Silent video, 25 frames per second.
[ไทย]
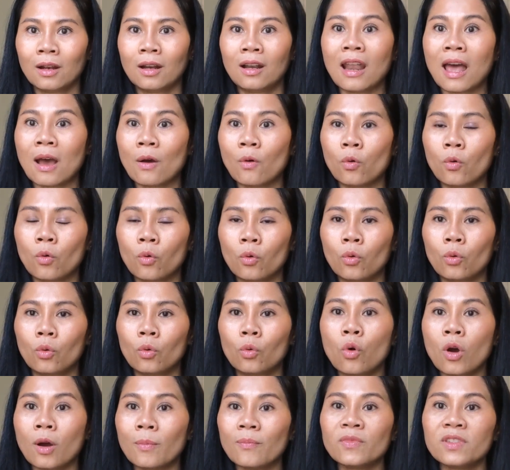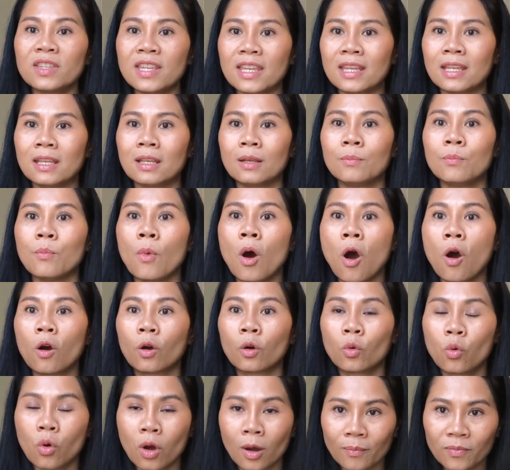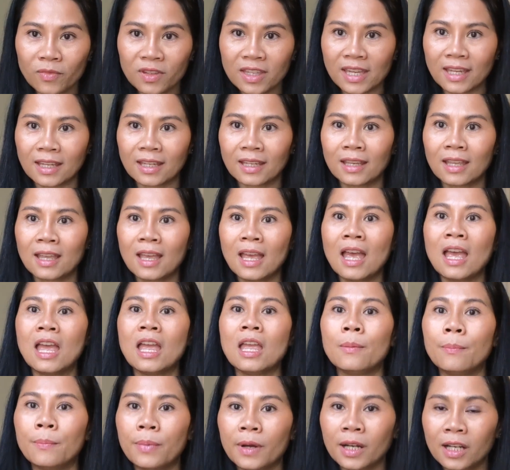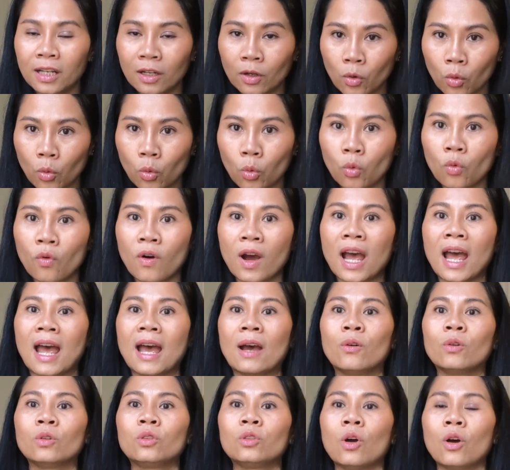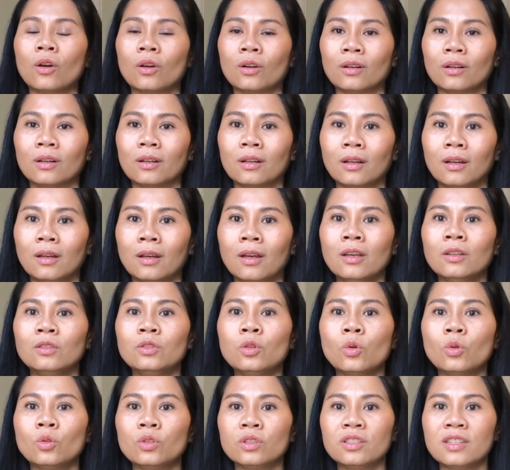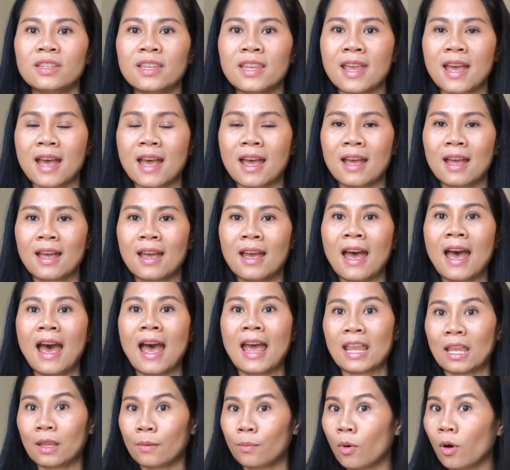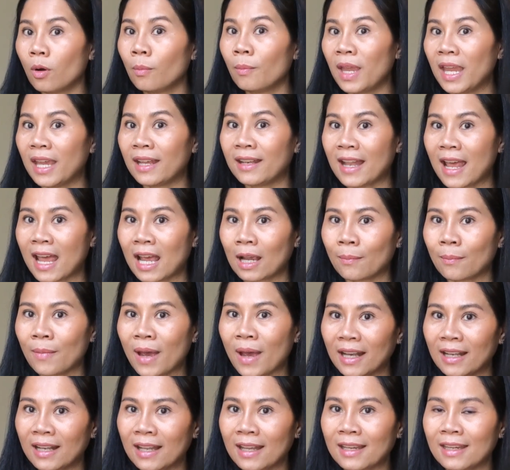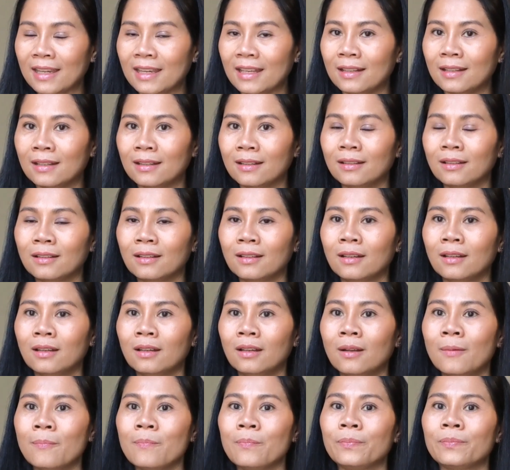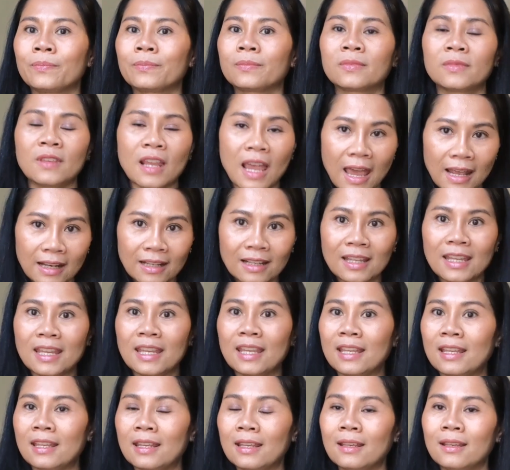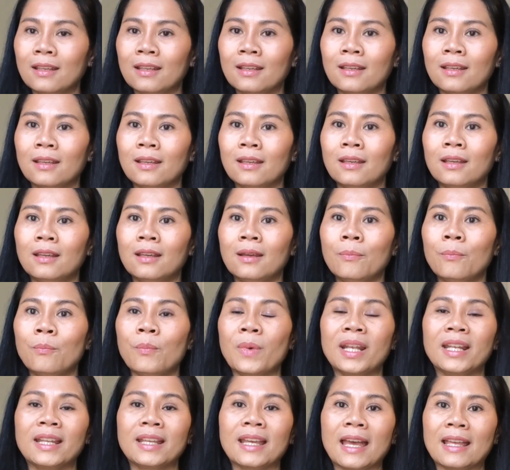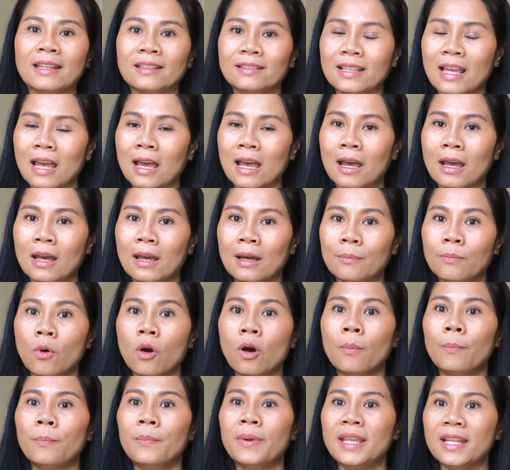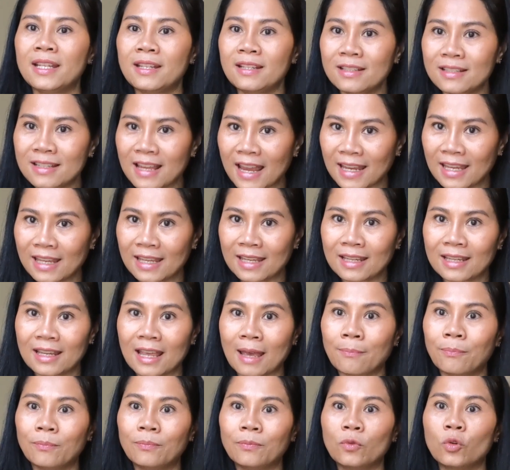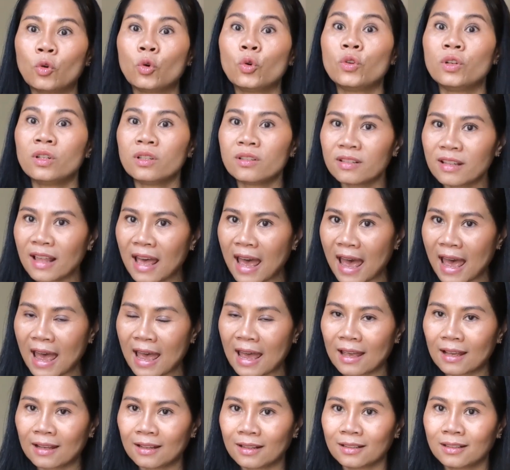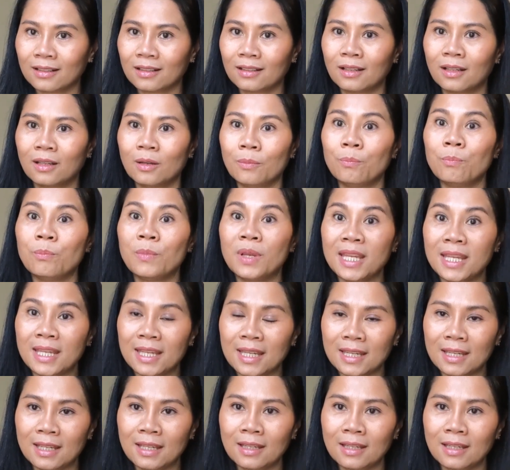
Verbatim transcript: เล่าความจริงบอกความจริง ให้เพิ่นหูว่าเฮาต้องส่งเสียให้พ่อแม่ทางบ้านได้กิน อันนี้มันก็จะบอบผิดใจกับคุณสา มี